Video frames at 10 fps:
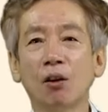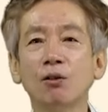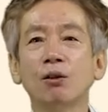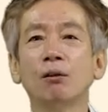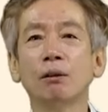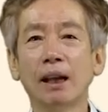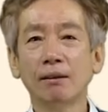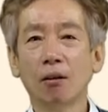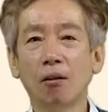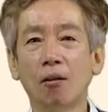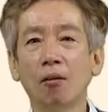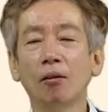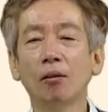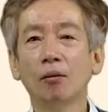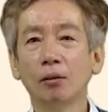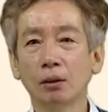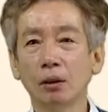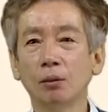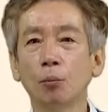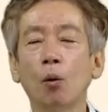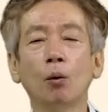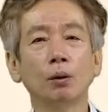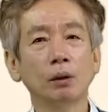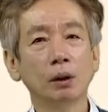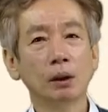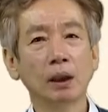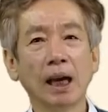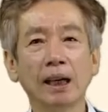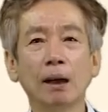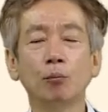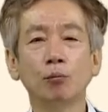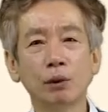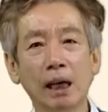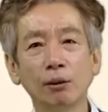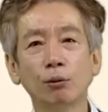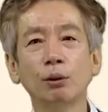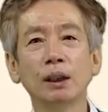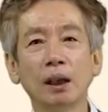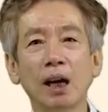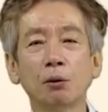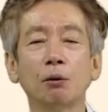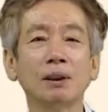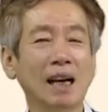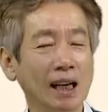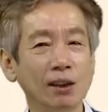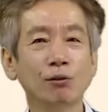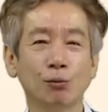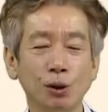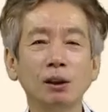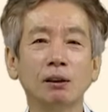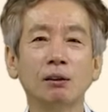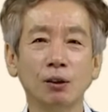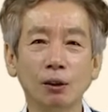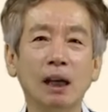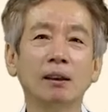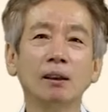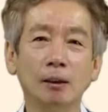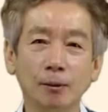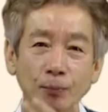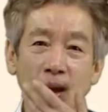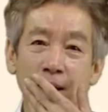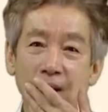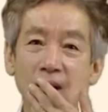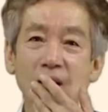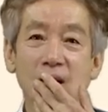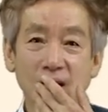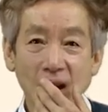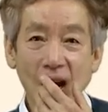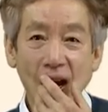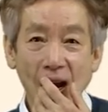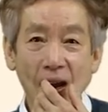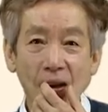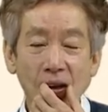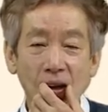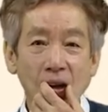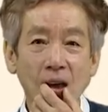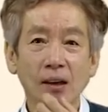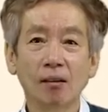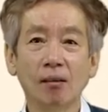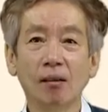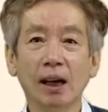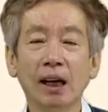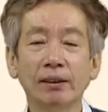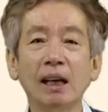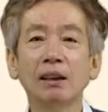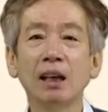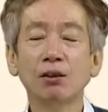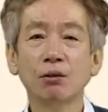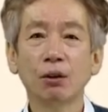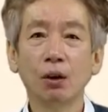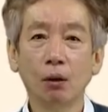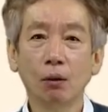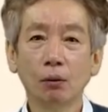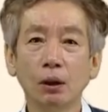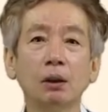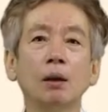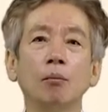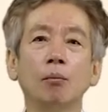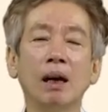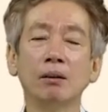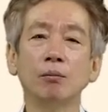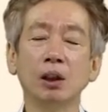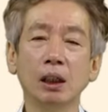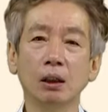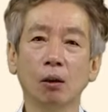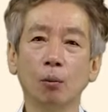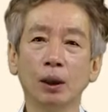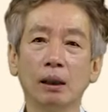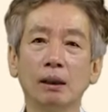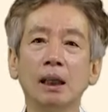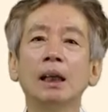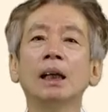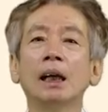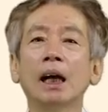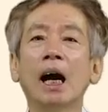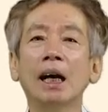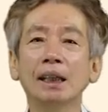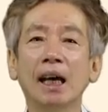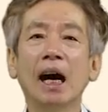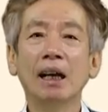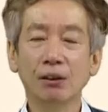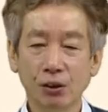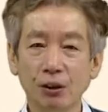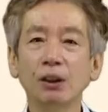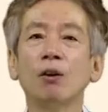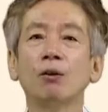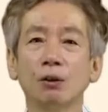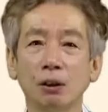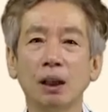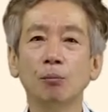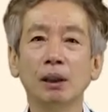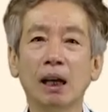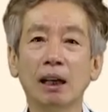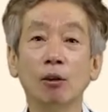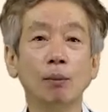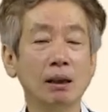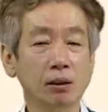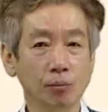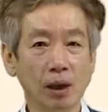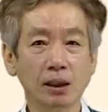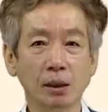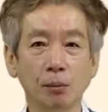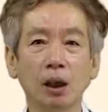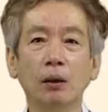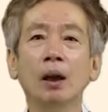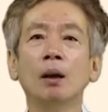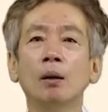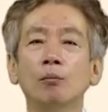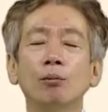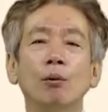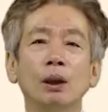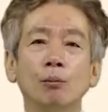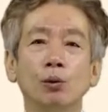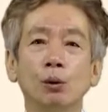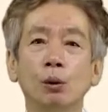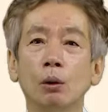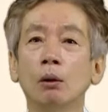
결석을 해서 뭐 아이가 무단으로 이제 학교를 나가는 수도 있거든요. 가끔 이제 그럴 때 어, 애가 땡땡이 쳤어요. 이렇게 말씀드리는 것보다는 아이의 안전이 걱정이 됩니다라고 말씀하시면 부모님도